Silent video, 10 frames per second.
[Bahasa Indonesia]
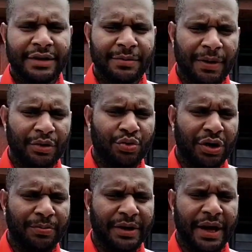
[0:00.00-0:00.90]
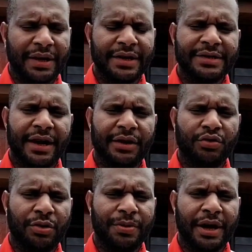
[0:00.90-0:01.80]
ini bantuan BKN ini sangat
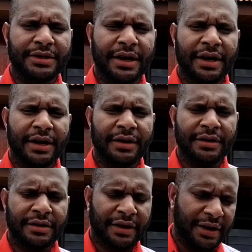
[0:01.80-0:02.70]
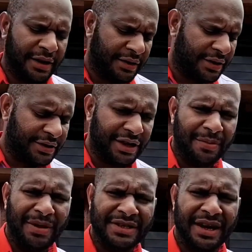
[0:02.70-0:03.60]
luar biasa ke
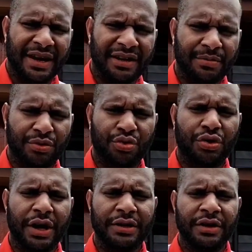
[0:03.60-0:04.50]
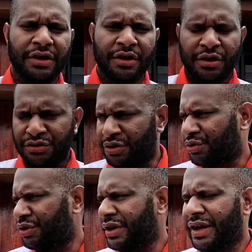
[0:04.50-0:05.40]
setiap masyarakat yang butuhkan.
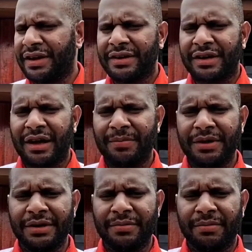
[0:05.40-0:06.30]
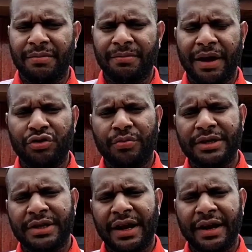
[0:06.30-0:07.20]
Contohnya kami bantu
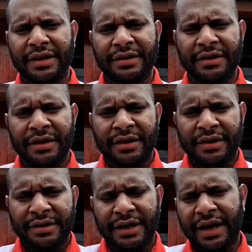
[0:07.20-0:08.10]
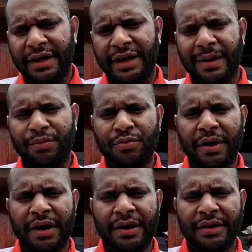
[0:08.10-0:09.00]
masyarakat dengan rehab
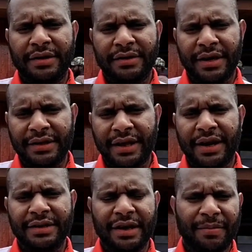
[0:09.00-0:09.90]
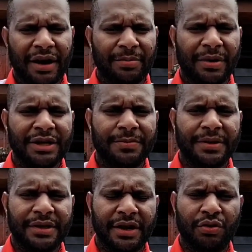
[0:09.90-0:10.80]
rumah. Di antaranya bahan-bahan
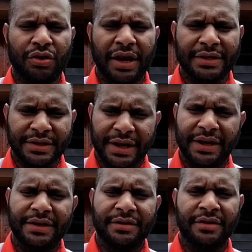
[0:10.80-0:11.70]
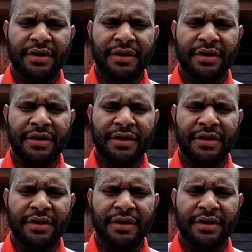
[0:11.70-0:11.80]
seperti kekurangan sen,